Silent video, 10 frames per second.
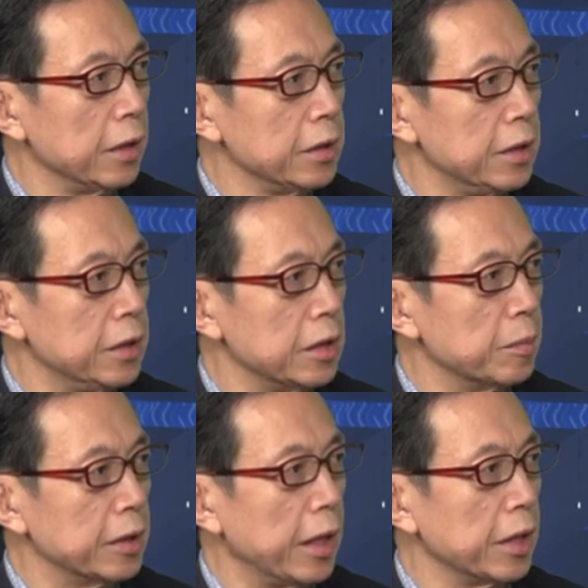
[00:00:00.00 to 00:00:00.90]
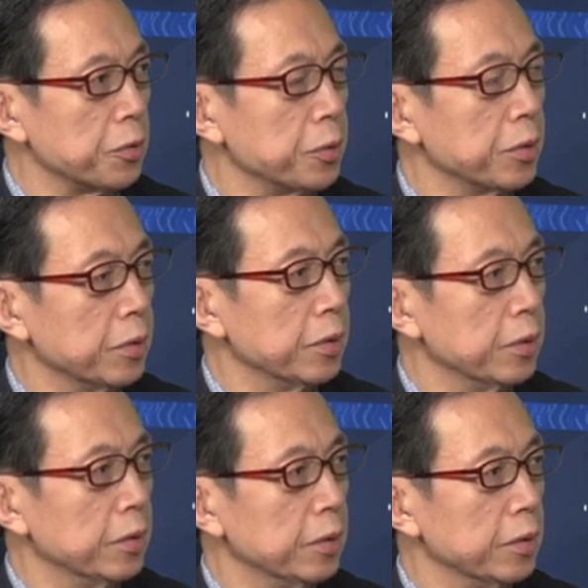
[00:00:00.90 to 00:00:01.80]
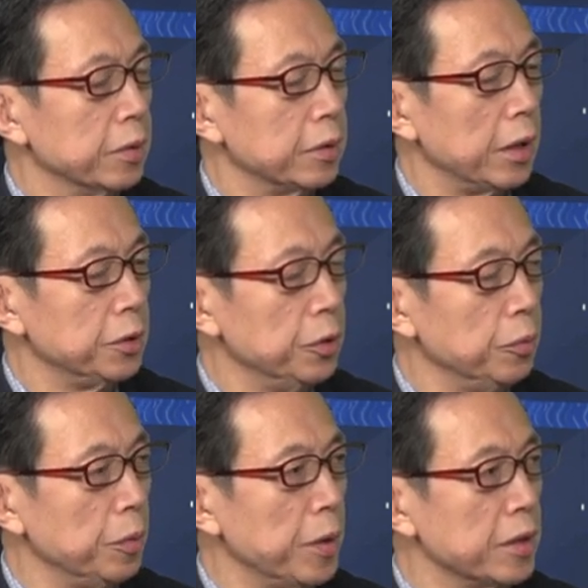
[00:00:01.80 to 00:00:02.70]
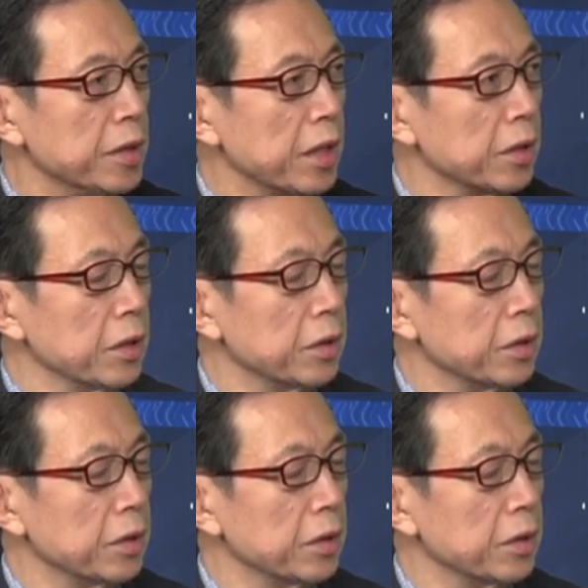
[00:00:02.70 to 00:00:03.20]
期这么待下去，他就会变成这样的人。